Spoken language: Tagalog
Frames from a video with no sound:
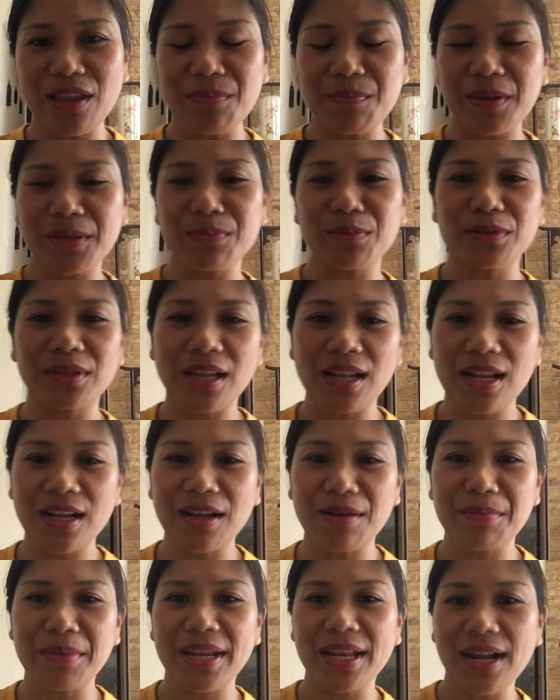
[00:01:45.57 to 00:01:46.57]
dapat po
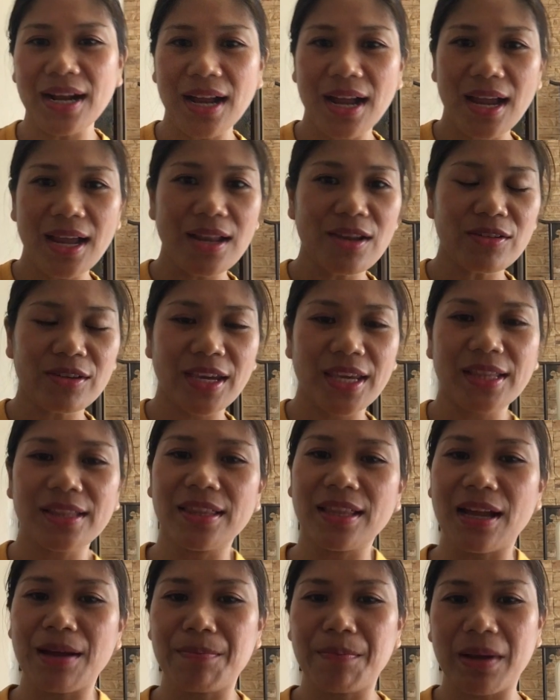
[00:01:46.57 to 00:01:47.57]
talagang may naka-allocate
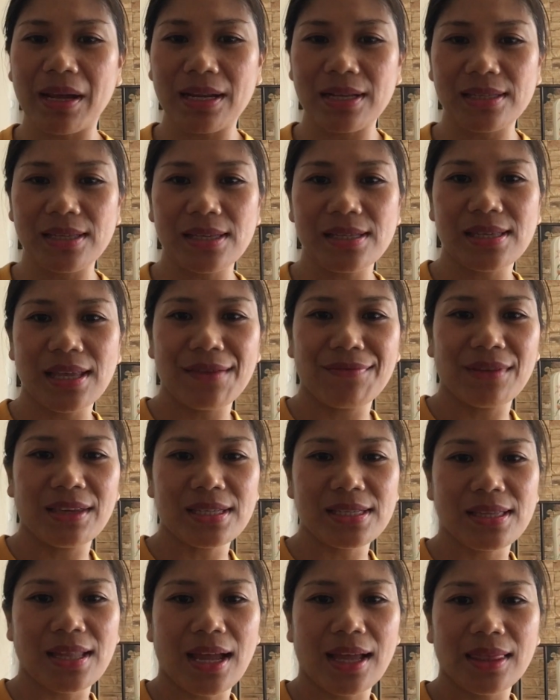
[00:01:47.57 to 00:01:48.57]
na para sa
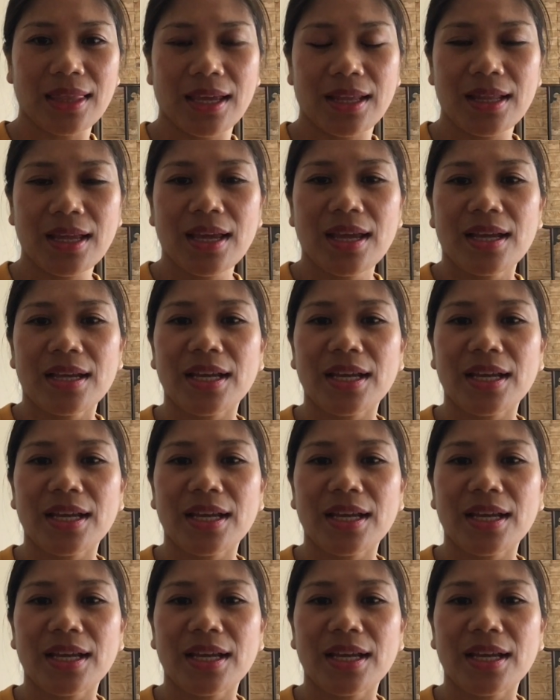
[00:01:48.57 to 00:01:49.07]
savings natin.